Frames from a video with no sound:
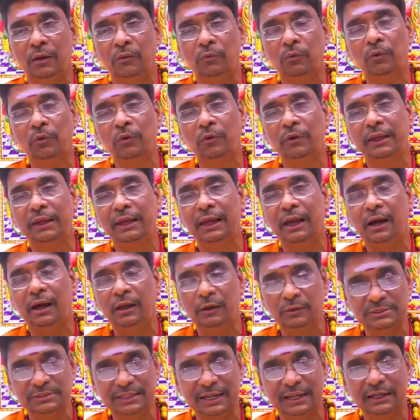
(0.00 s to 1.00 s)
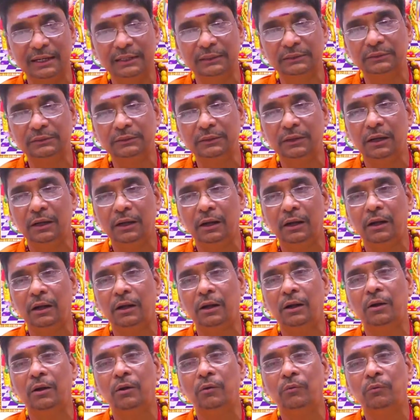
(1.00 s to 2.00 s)
உங்களுடைய ஆலோசனைகள்
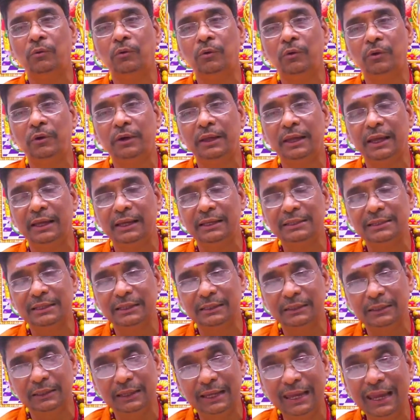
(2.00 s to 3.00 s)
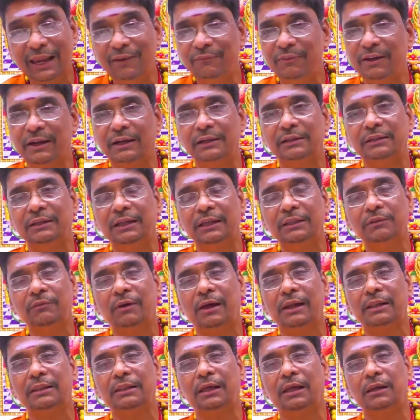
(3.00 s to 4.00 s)
உங்களுடைய கேள்விகள்
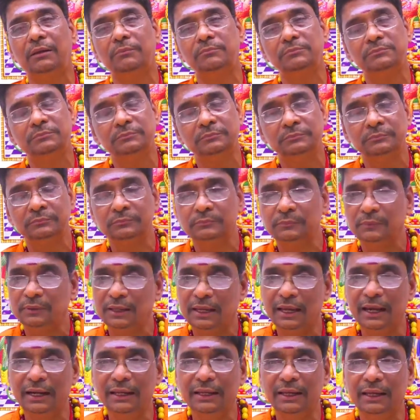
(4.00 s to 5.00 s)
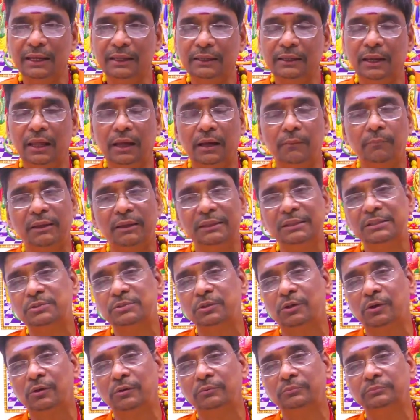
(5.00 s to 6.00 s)
எதுவாக இருந்தாலும் கேளுங்க நாங்கள் பதில்
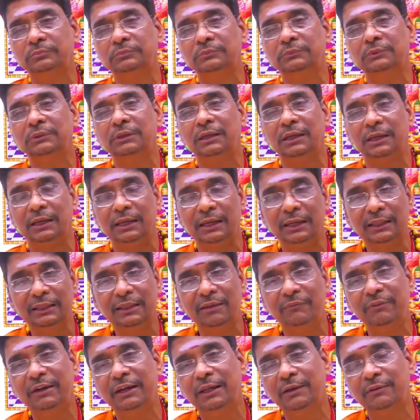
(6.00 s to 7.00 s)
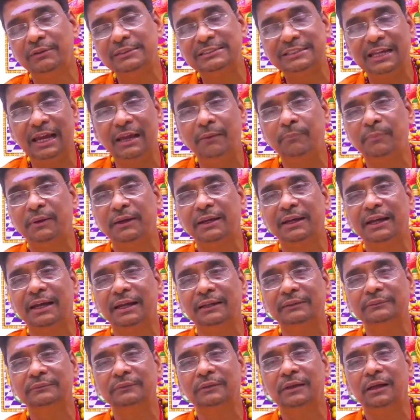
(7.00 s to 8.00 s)
சொல்கிறோம் இந்த வீடியோவை ஷேர்
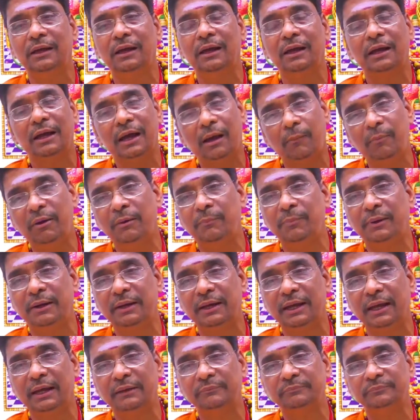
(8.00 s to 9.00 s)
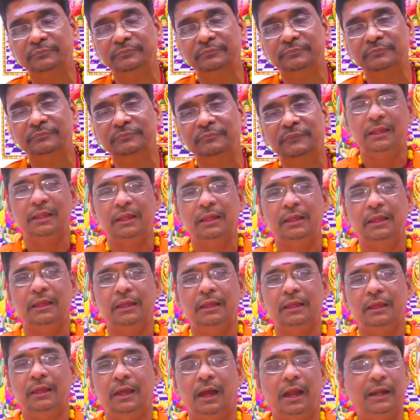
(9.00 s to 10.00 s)
பண்ணுங்கள் கமெண்ட் பண்ணுங்கள்
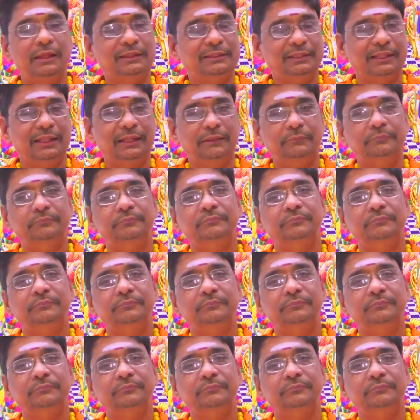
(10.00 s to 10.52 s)
அடுத்ததா